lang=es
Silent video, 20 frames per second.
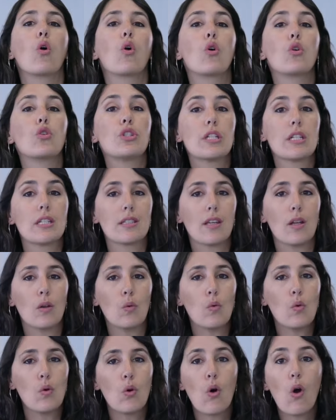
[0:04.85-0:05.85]
coches de
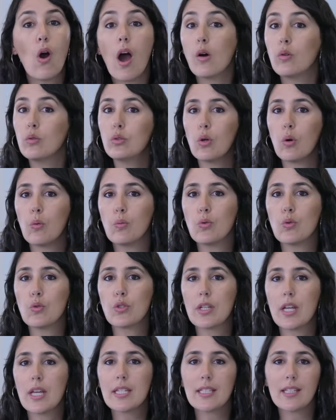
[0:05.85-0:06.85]
lujo,
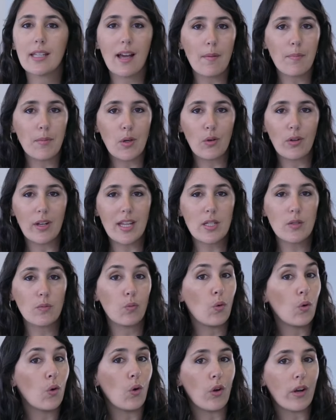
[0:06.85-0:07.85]
autobuses, camiones,
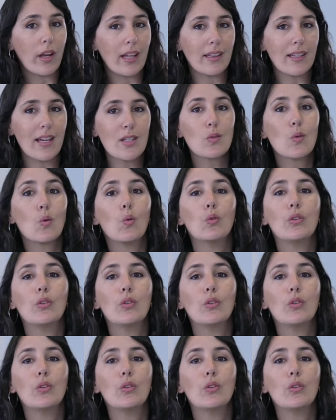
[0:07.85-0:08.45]
furgonetas,